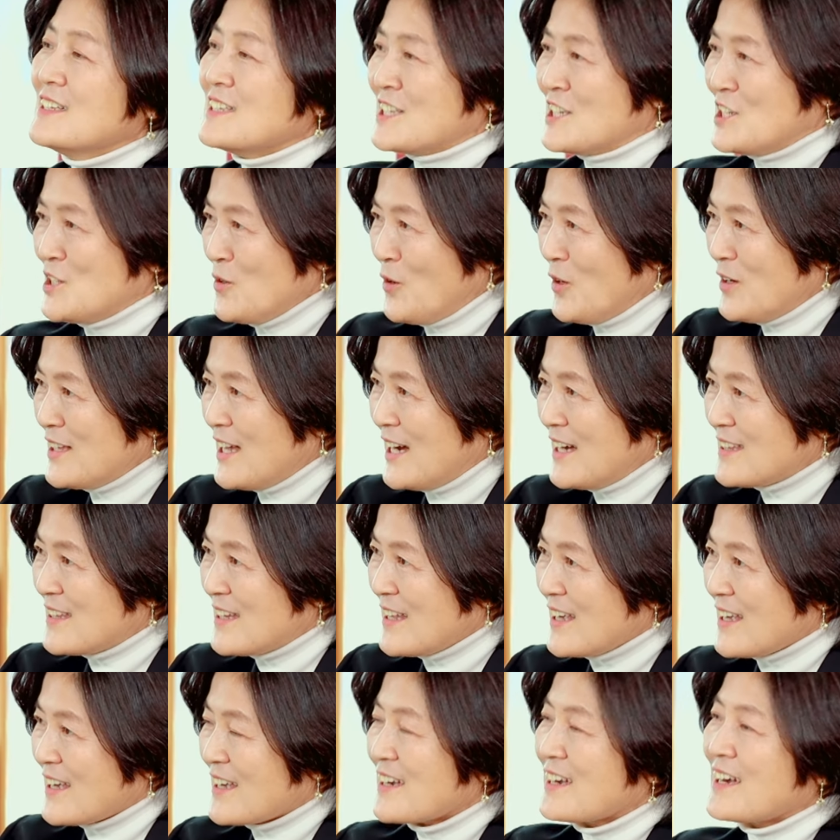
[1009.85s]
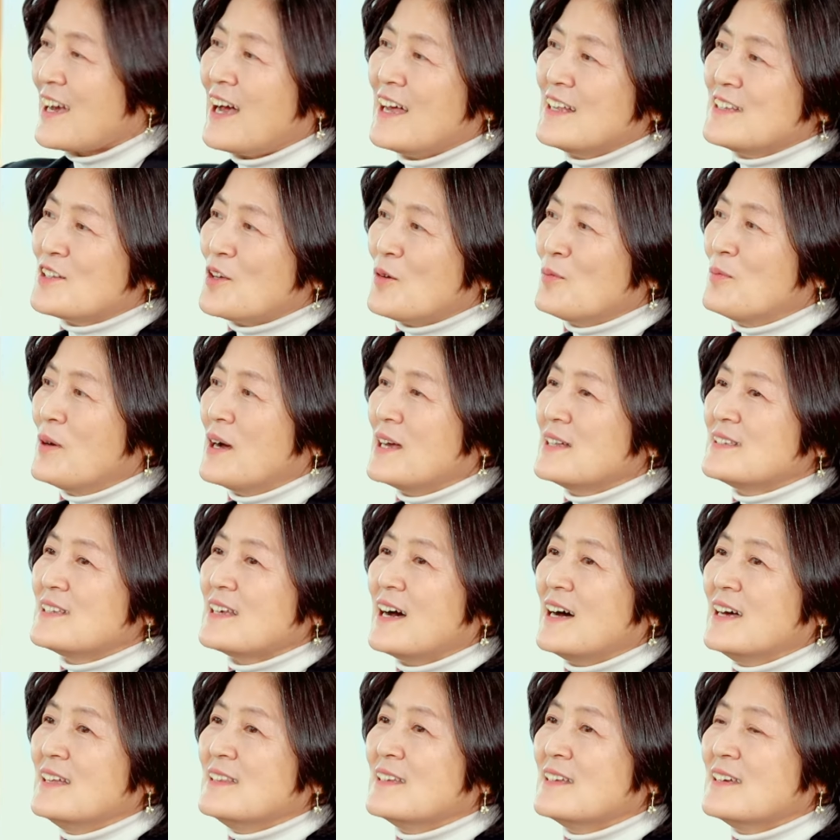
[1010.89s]
지원하되 간섭하지
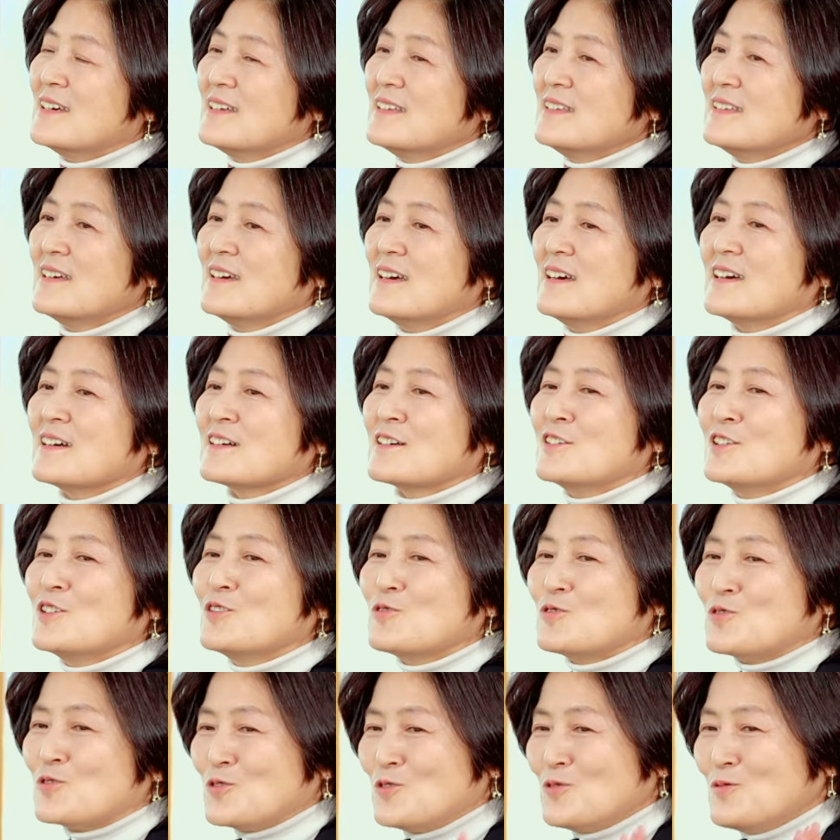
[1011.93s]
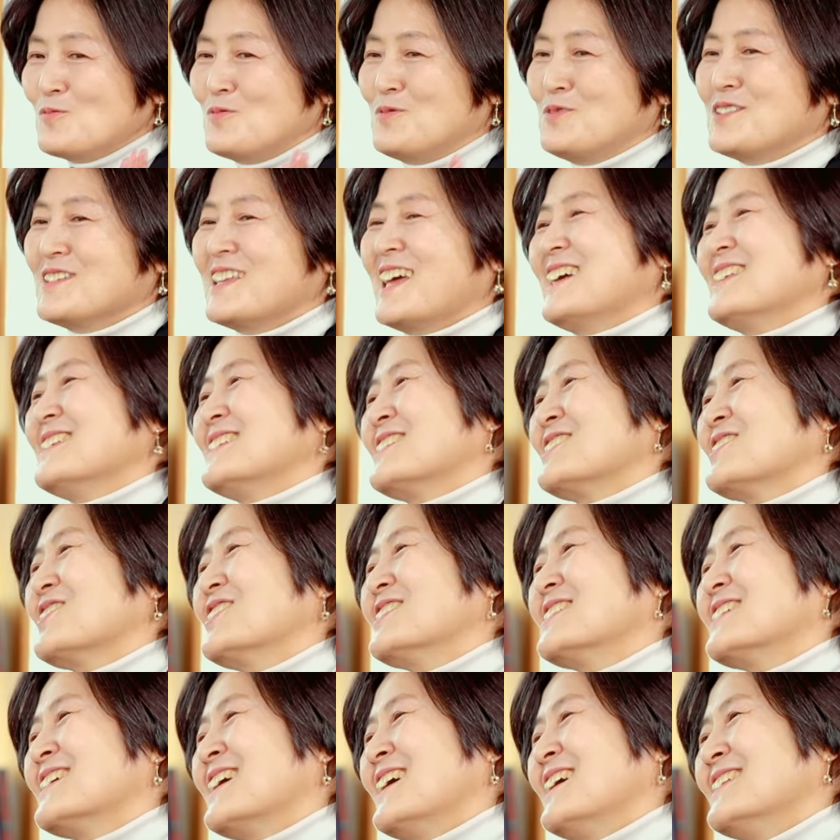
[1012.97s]
않는 그리고 충분한
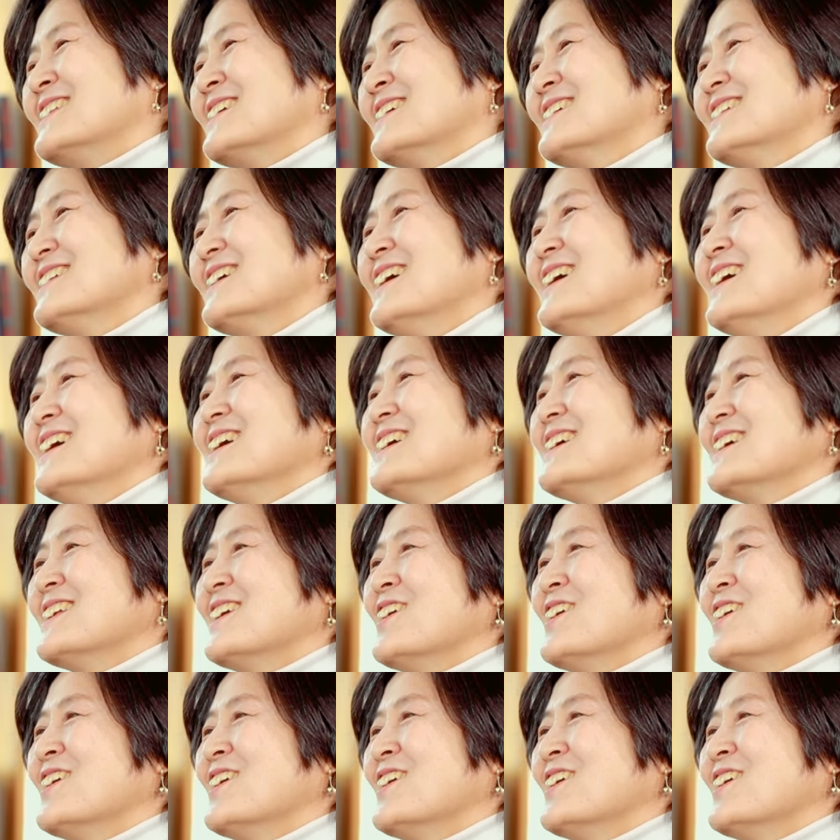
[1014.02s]
지원을 하는 아.